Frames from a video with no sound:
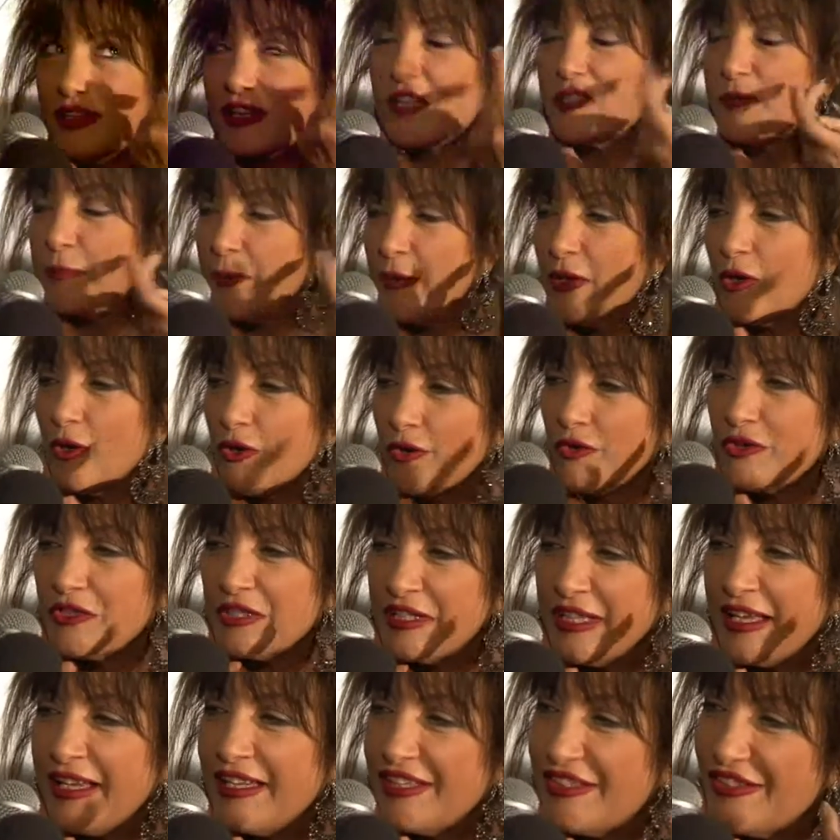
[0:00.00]
respiro lo
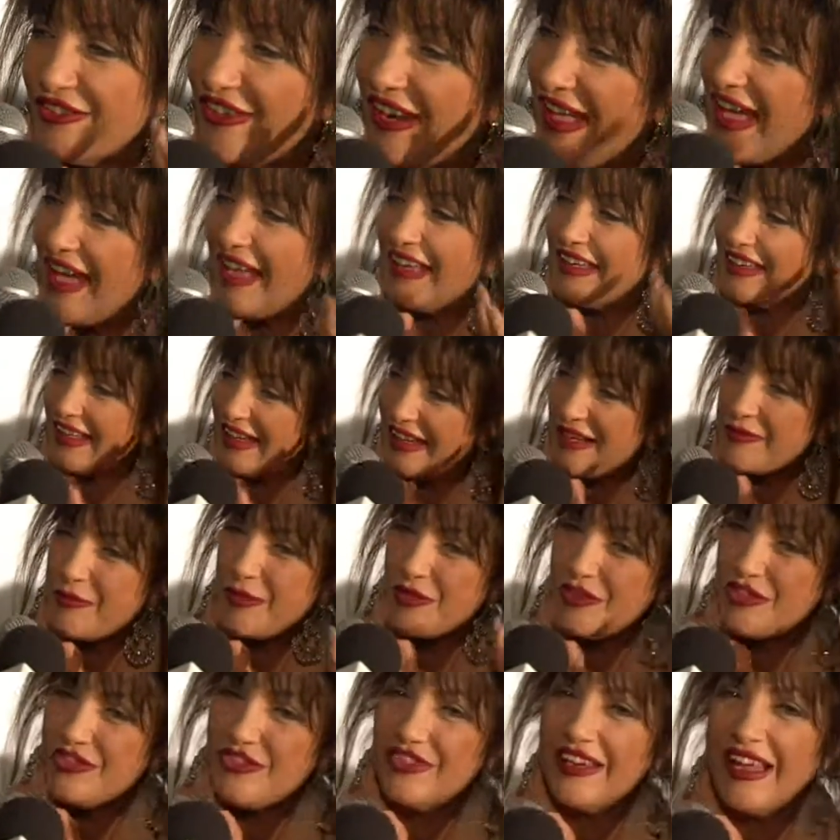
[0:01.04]
stesso l'aria
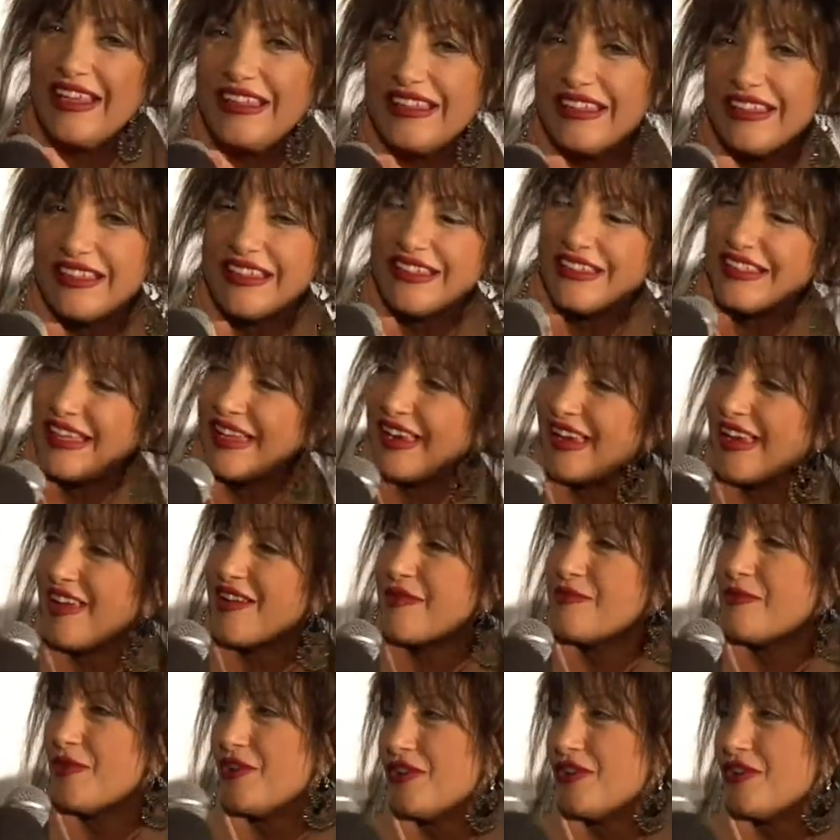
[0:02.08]
emozionante di Sanremo.